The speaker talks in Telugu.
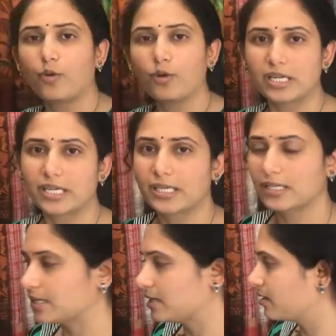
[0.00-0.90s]
ఫోల్డ్
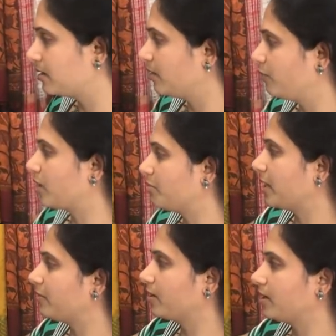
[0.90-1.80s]
చేసి వన్
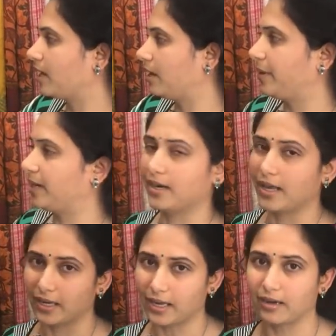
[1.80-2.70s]
బై వన్ అలా
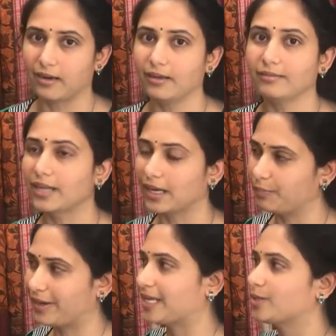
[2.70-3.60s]
పెట్టడానికన్నా
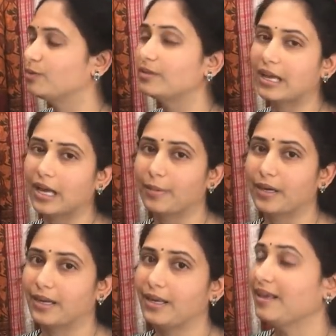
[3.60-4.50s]
నాకు ప్లేస్ ఉంది
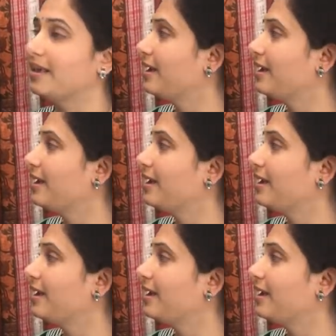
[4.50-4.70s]
కాబట్టి